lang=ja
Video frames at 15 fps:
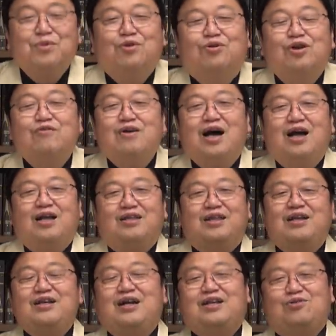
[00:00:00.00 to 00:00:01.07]
これは
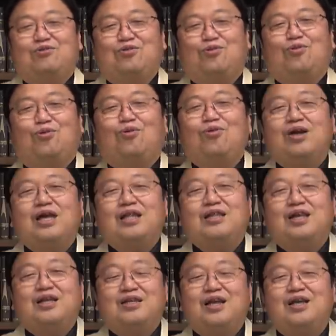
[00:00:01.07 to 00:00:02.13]
何かというと光源
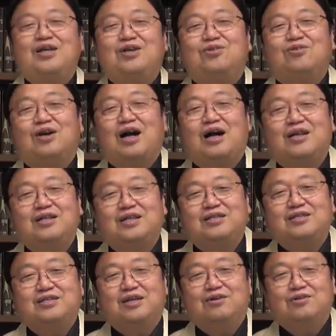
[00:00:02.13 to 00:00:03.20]
で電気の代わりにで
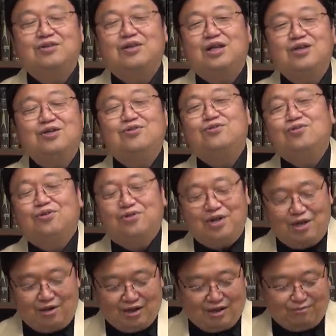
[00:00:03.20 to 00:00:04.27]
すね、電球の
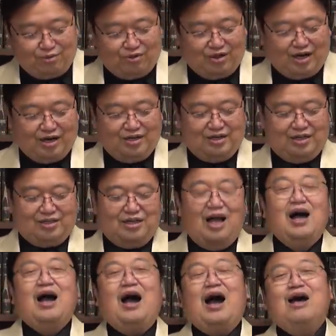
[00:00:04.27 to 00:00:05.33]
ランプの代わりにですね、
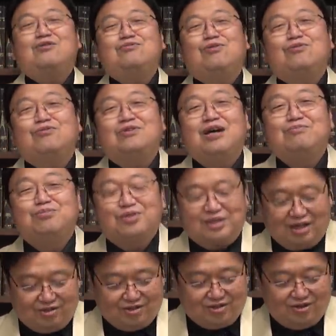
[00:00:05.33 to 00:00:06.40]
アルコールランプ
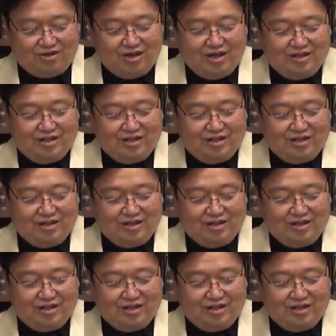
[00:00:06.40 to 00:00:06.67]
使うんですよ。